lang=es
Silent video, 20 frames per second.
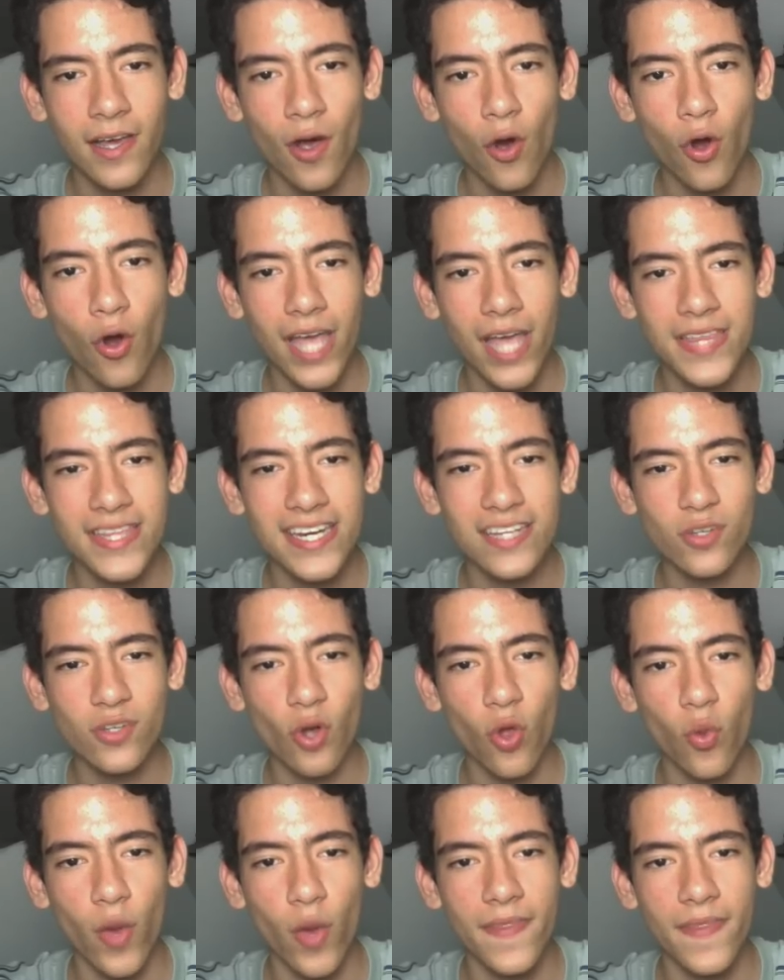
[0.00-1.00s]
Ok, tiene
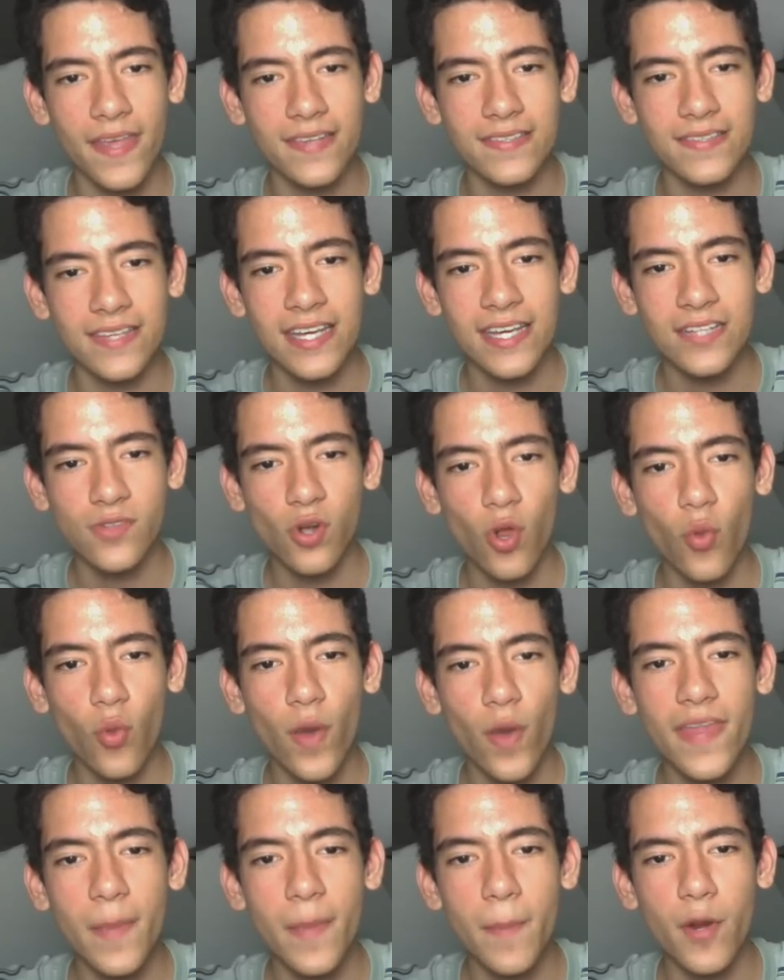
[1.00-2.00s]
solo duendes. Solo
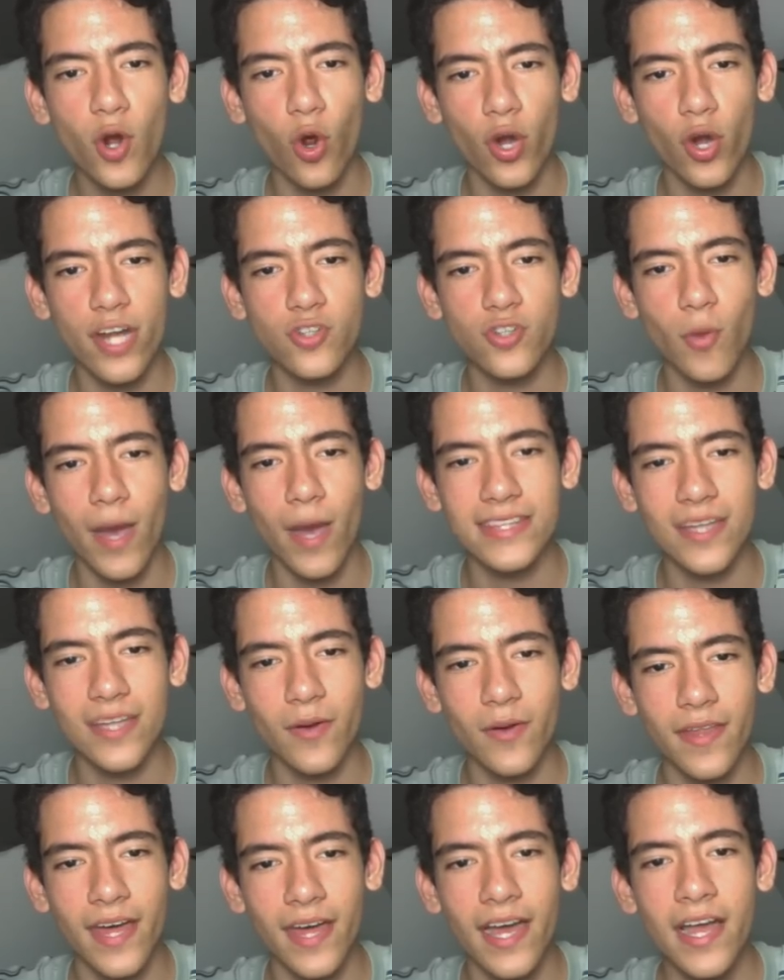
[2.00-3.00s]
duendes, pero con eso basta,
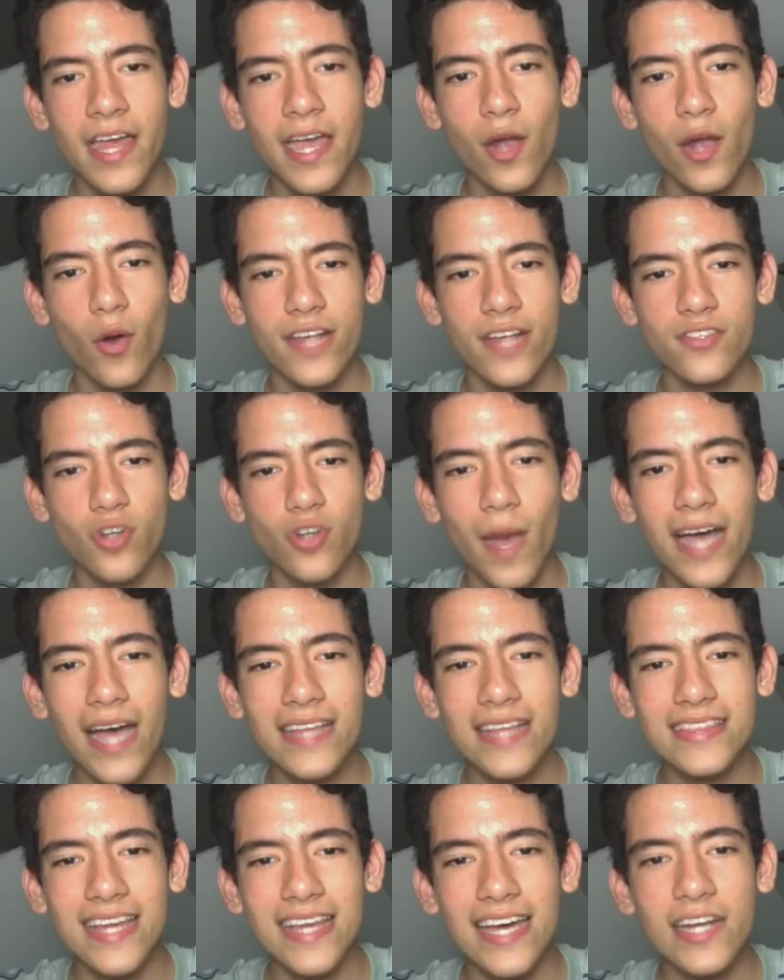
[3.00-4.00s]
¿verdad? Con eso
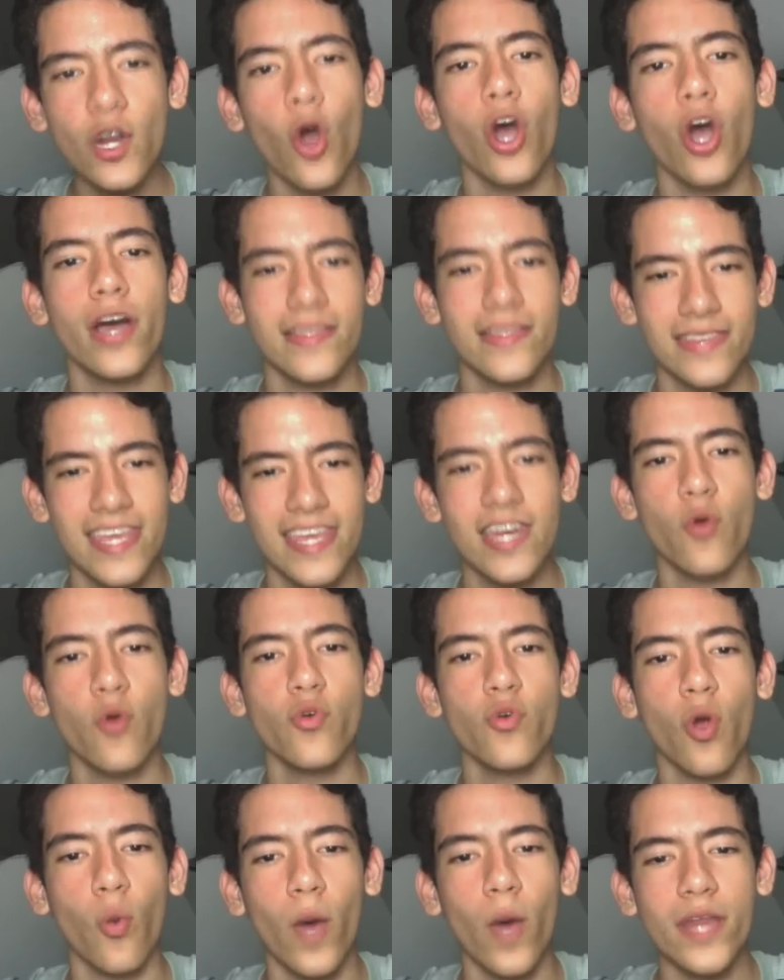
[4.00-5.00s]
basta. No, dieron
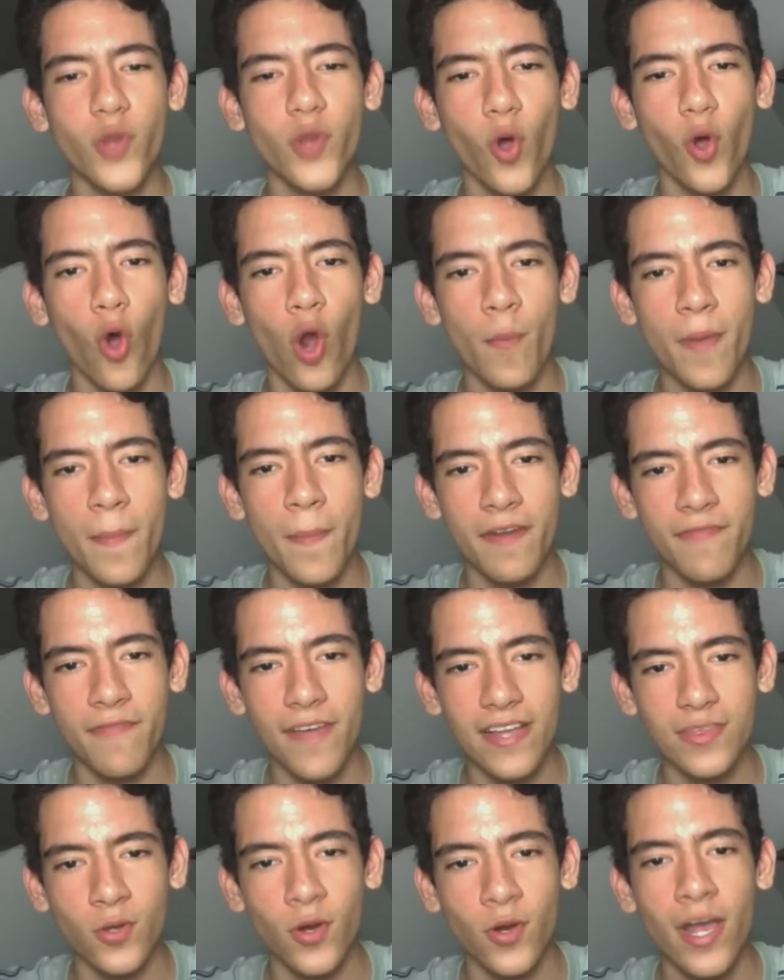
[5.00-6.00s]
unos cuantos golpes.
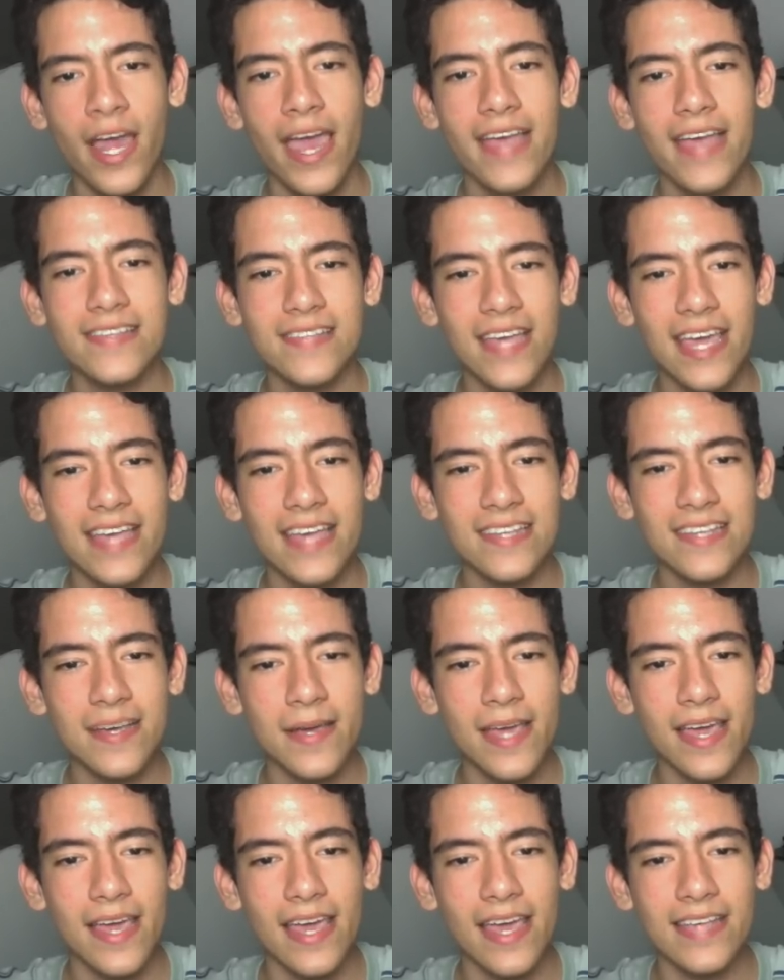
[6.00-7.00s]
Perfecto.
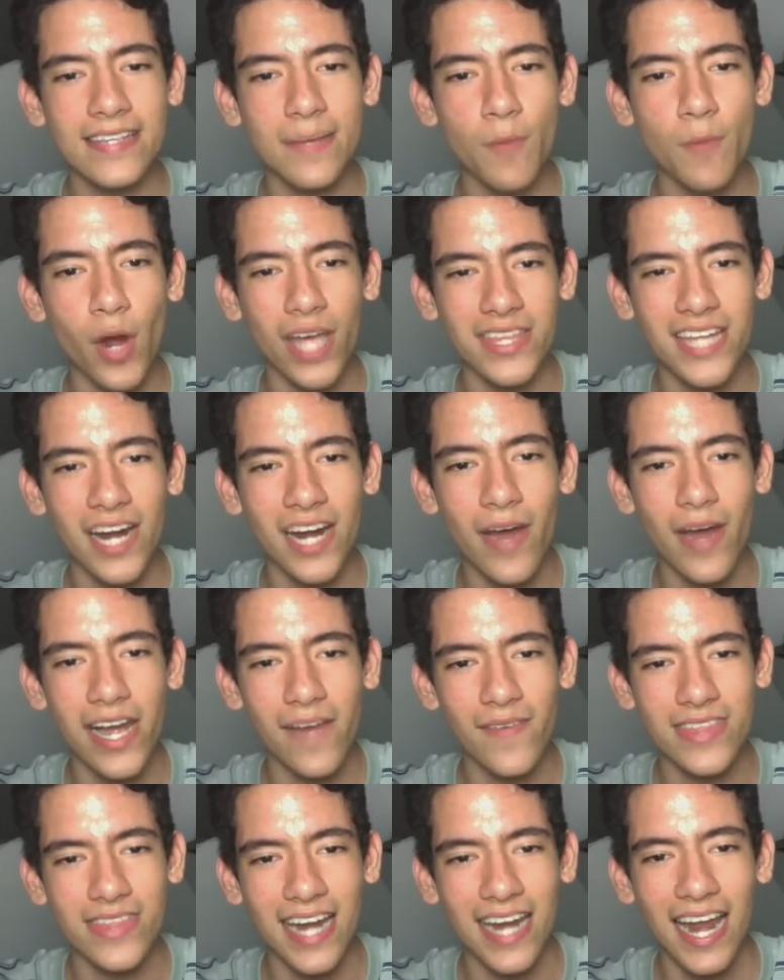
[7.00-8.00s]
esa mosquetera va a
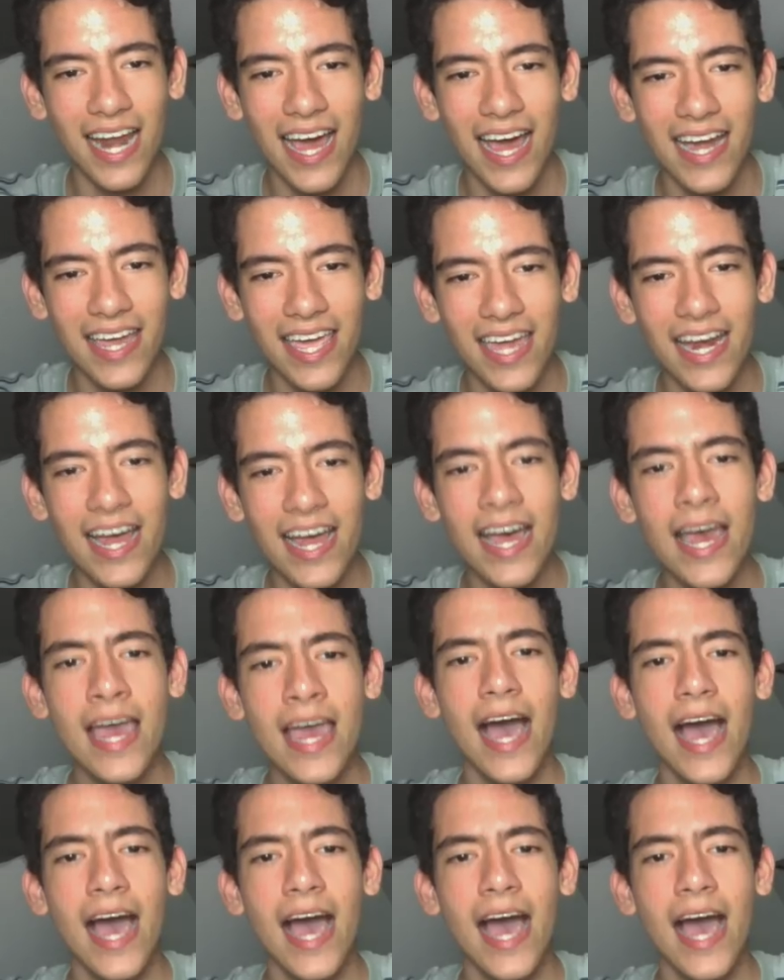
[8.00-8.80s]
reventar a las arqueras.